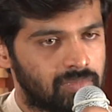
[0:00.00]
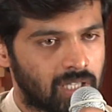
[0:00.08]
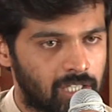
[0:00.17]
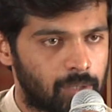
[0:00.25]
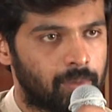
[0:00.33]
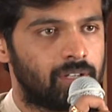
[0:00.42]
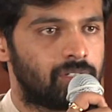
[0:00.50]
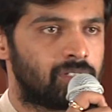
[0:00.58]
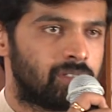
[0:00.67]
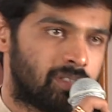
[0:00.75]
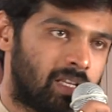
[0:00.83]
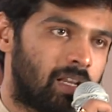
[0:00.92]
ఆంధ్రప్రదేశ్
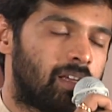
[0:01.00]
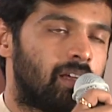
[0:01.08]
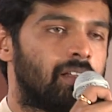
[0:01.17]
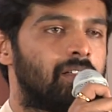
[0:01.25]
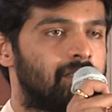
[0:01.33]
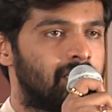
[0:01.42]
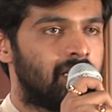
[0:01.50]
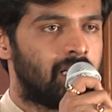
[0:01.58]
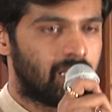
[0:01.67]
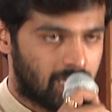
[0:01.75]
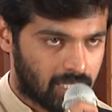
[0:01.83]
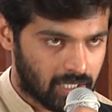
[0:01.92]
తెలంగాణ
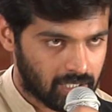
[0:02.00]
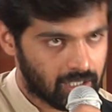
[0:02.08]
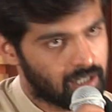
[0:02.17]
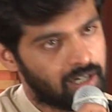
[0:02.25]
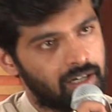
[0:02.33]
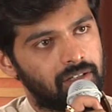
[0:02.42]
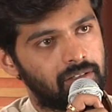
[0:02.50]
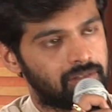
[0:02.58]
కర్ణాటక అండ్